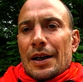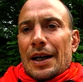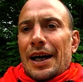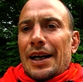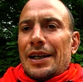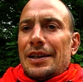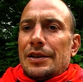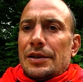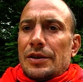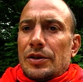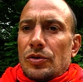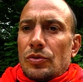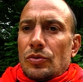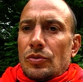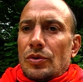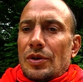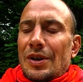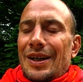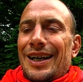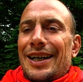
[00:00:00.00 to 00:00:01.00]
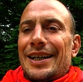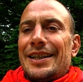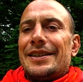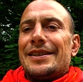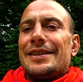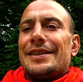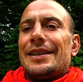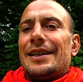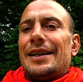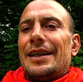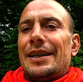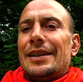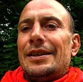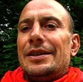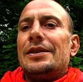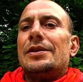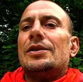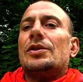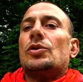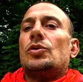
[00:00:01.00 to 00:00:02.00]
Also heißt
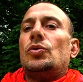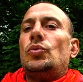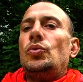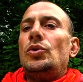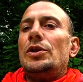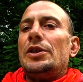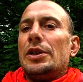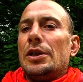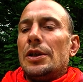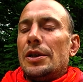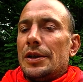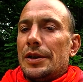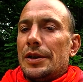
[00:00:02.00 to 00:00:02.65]
alles gut